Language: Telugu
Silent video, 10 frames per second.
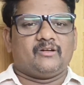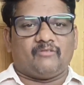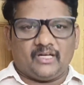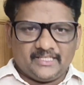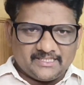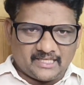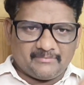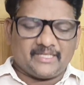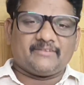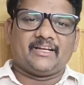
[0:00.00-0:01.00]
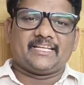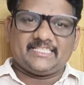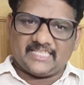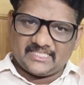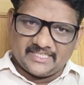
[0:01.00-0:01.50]
వాళ్ళు ఈ సమయానికి వాళ్ళు
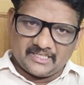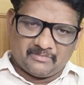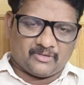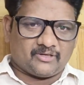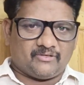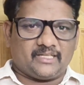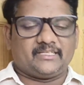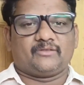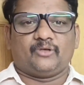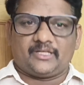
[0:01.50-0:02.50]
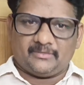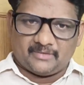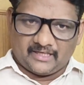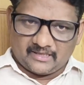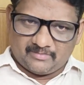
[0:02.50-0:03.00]
రీఛార్జ్ చేయకపోవడం వల్ల దానికి ఓటీపీ
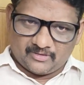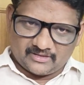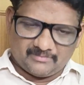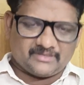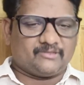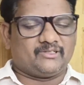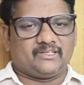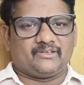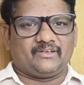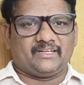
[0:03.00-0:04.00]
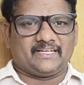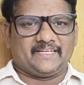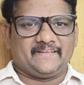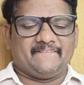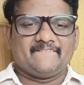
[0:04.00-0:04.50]
రాకపో సమస్య ఉండడం వల్ల
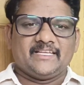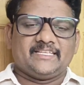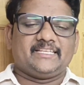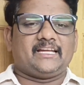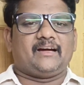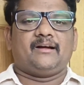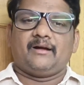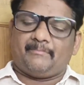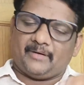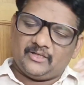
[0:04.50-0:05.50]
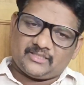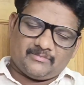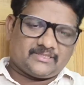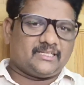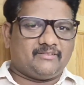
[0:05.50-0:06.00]
కానీ ఇలా పలు
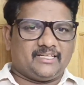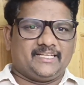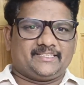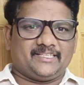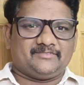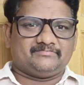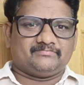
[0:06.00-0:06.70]
సమస్యల వల్ల అయితే